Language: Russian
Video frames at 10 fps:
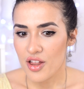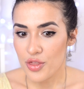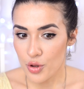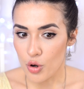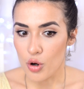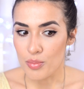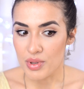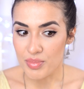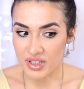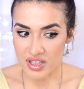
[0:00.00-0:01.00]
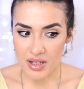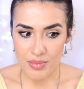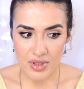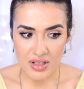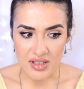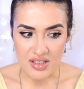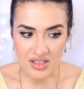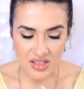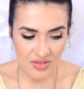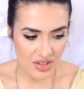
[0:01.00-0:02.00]
Но BB-крем
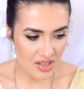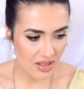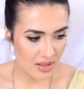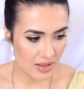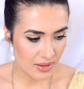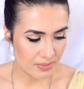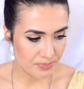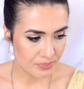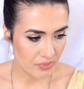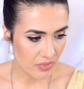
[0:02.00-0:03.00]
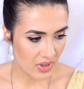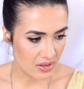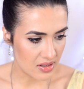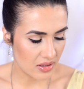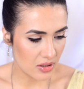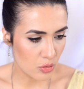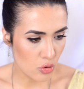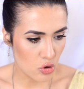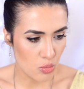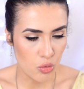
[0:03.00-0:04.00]
действительно делает
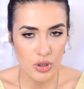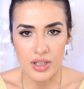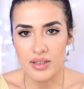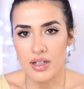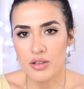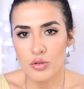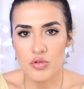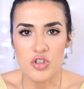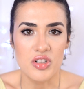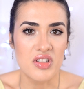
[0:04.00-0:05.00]
кожу более отдохнувшей,